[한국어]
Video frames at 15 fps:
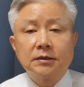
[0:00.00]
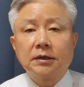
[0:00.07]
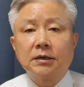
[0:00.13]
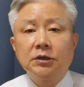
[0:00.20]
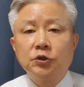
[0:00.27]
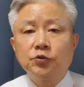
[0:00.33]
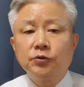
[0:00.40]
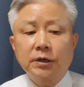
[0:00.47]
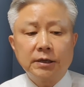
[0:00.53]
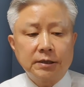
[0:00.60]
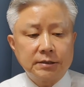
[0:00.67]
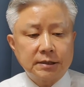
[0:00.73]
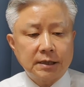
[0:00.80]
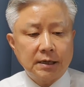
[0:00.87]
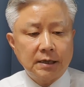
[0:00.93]
이순자
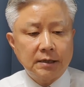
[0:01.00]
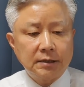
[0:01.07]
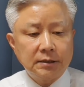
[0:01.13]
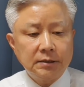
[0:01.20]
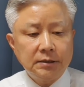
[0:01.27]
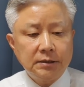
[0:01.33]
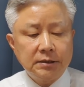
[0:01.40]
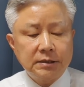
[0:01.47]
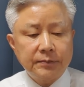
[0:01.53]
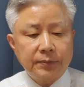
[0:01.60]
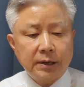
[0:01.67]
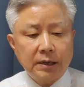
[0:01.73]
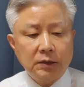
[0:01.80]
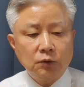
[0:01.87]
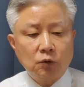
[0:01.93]
여사는
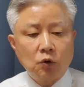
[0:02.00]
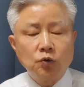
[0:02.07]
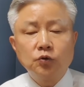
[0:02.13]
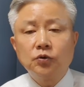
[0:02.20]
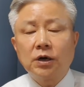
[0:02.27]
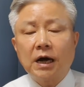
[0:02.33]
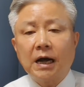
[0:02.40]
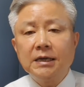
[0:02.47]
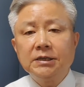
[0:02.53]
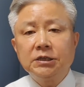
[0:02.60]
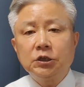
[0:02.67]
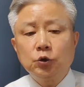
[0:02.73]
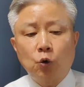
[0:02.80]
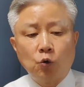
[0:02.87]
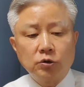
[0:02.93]
28일 오후
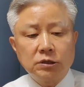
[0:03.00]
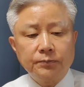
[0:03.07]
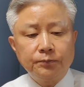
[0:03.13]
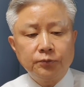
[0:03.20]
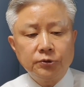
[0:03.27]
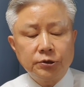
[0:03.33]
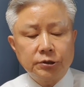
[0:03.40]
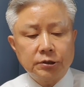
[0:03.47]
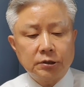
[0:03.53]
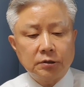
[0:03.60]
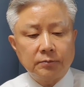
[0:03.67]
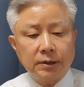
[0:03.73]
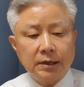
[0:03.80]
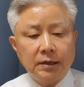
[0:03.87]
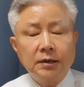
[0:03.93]
1시
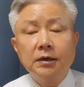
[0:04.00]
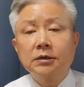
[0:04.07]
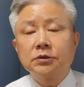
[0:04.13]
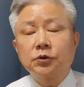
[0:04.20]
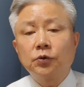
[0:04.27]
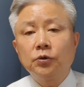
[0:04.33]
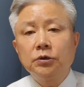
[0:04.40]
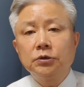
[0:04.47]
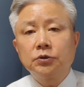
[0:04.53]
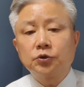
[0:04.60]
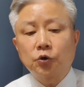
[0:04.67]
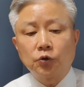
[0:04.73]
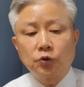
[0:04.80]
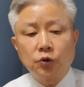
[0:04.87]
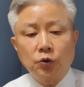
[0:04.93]
50분쯤에 서울
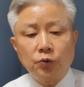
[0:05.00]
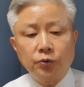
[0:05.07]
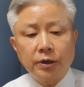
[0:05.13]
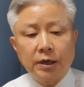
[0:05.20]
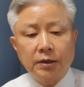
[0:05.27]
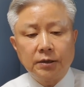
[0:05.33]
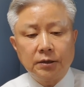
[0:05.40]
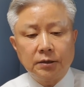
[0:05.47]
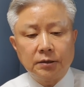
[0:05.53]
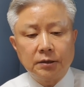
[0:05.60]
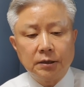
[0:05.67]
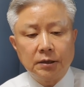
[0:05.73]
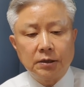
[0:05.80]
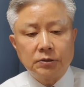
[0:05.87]
종로구에 있는